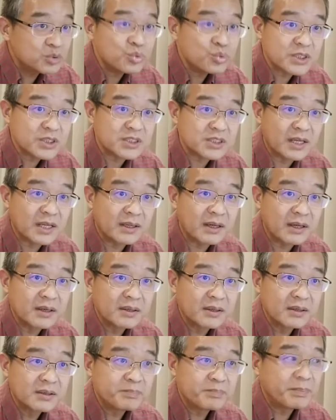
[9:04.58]
死了呢？
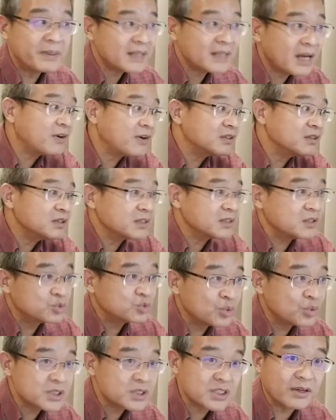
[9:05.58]
北大方正给
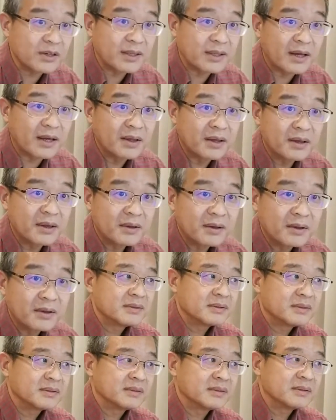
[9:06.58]
作死了呢，
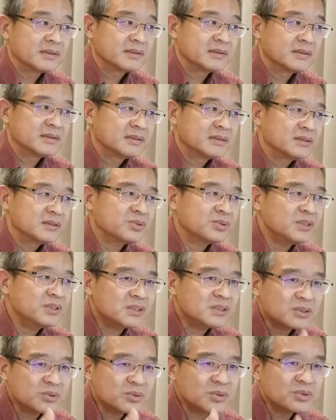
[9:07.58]
所以
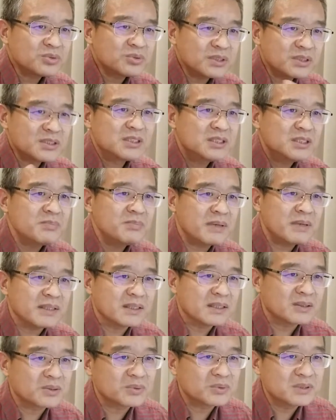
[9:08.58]
这是我最基本的一
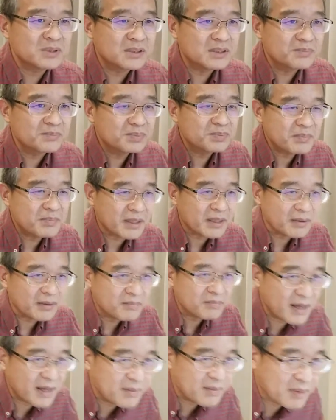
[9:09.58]
个东西，你不明
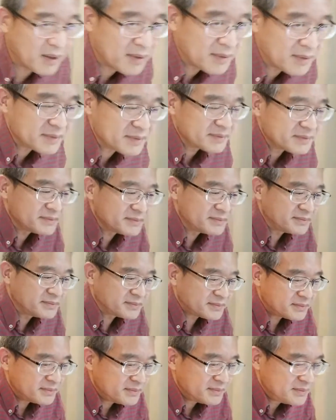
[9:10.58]
白吗？
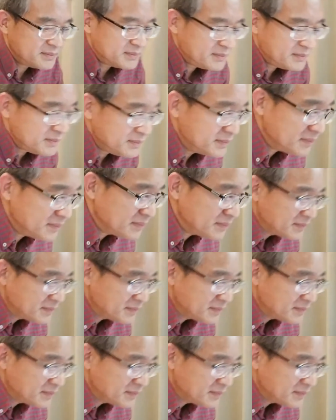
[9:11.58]
嗯，